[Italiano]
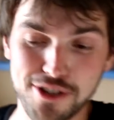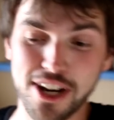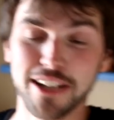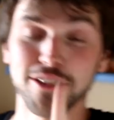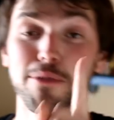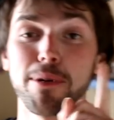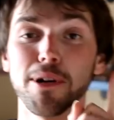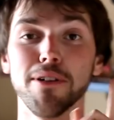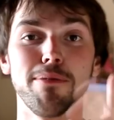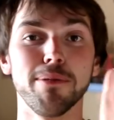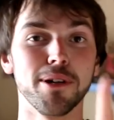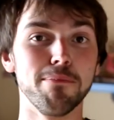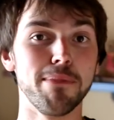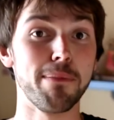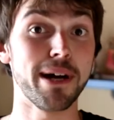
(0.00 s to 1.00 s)
eh, certo però,
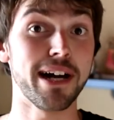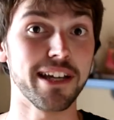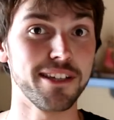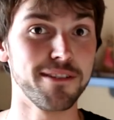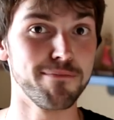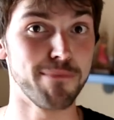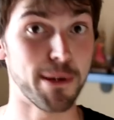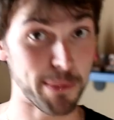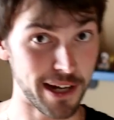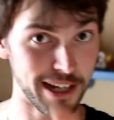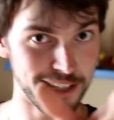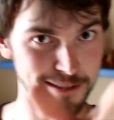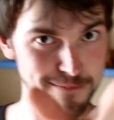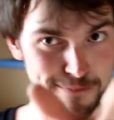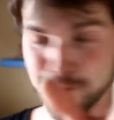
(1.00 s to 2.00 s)
però mi paghi, mi paghi